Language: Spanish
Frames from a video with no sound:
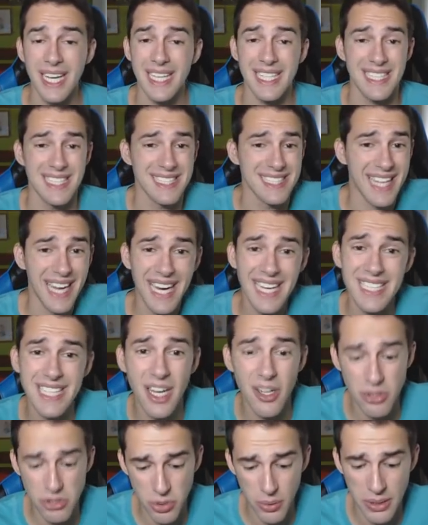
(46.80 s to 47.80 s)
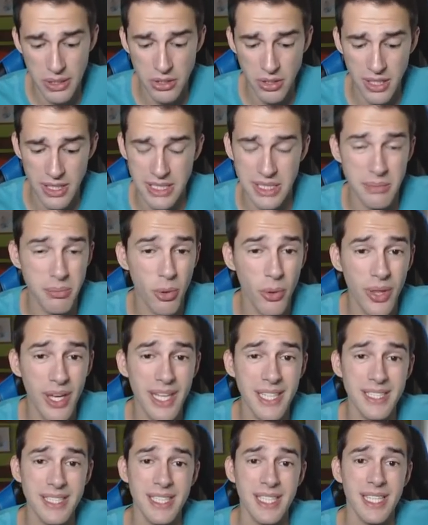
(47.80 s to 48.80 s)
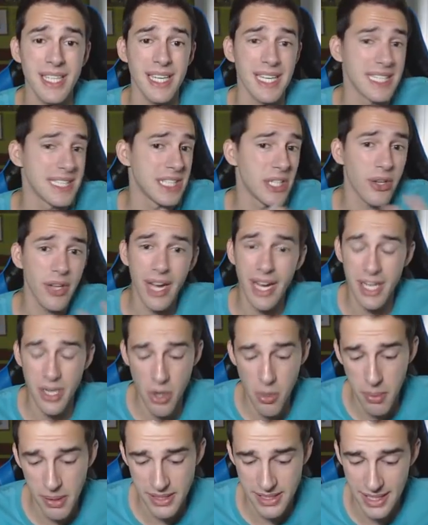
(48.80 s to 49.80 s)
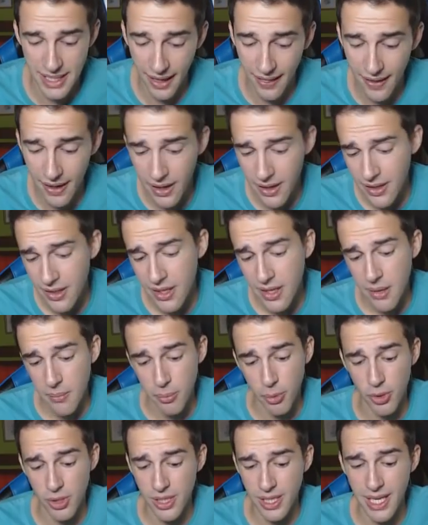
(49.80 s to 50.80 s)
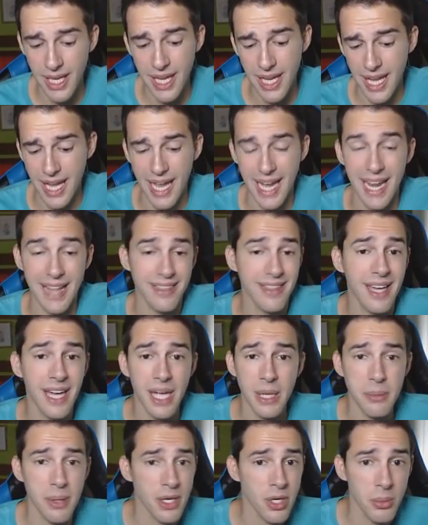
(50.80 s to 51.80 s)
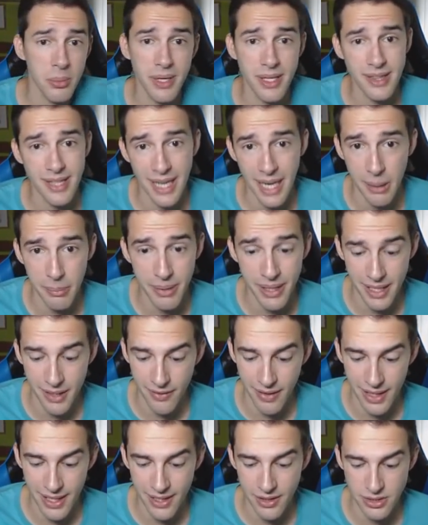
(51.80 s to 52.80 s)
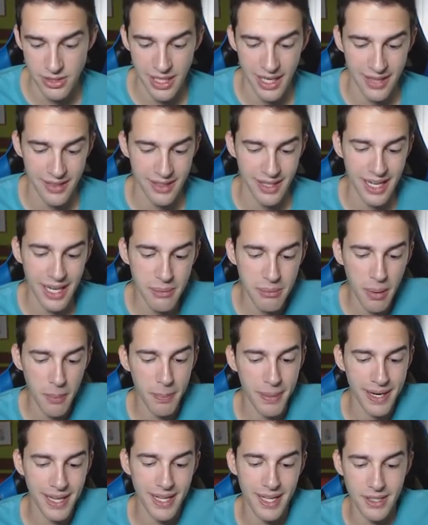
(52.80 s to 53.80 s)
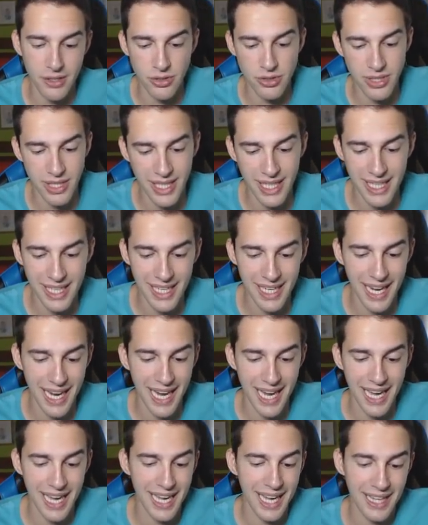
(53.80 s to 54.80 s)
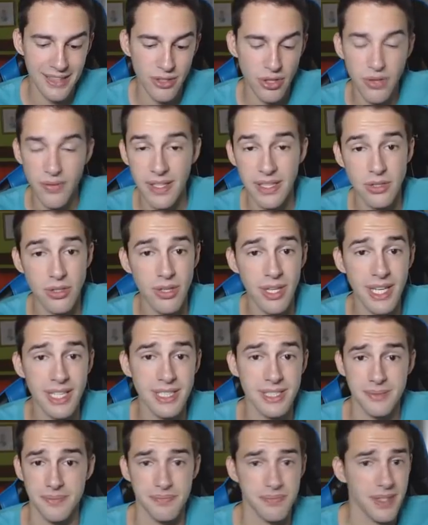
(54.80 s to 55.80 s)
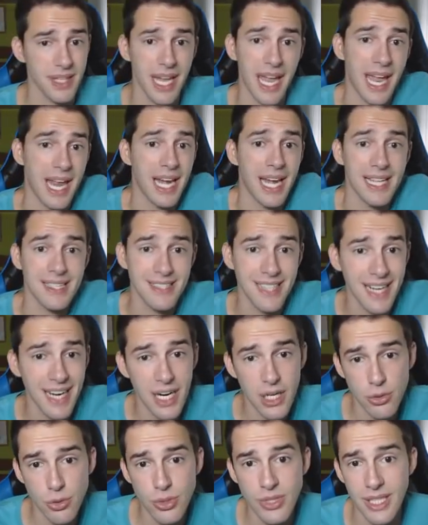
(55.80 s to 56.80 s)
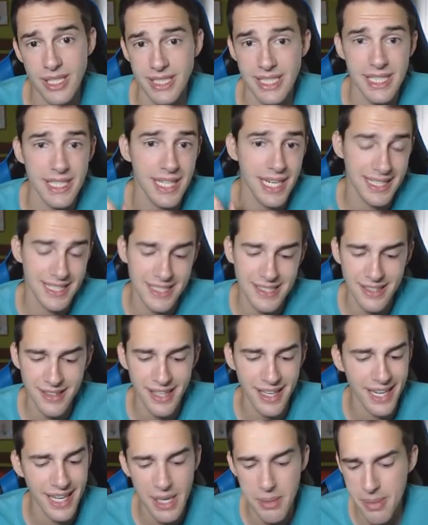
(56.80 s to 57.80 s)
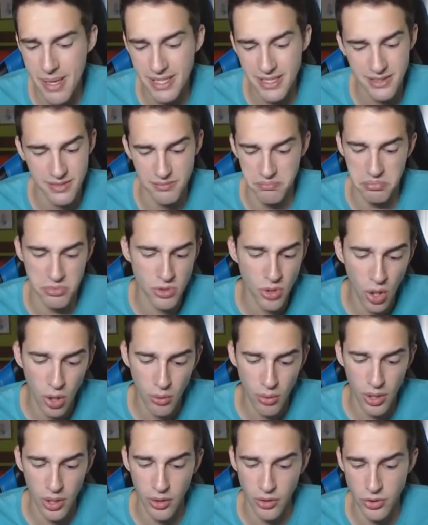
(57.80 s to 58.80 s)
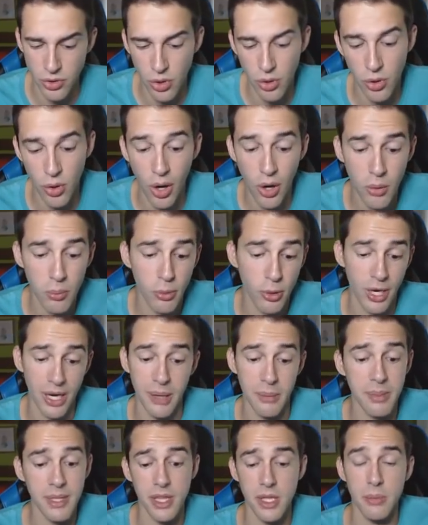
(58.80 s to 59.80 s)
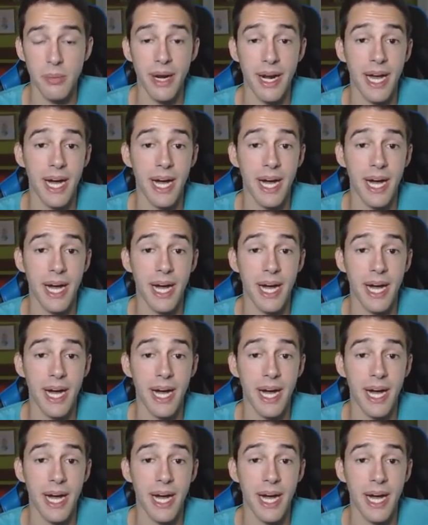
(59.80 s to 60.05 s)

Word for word: que lleguéis a 8 victorias si podéis y si no llegáis no pasa nada porque eh, las 100 gemas no merecen la pena, ¿vale? O sea, las 100 gemas para conseguir eh, las 12 victorias, en la entrada gratuita sí, las 100 gemas no lo veo, yo lo hago por el vídeo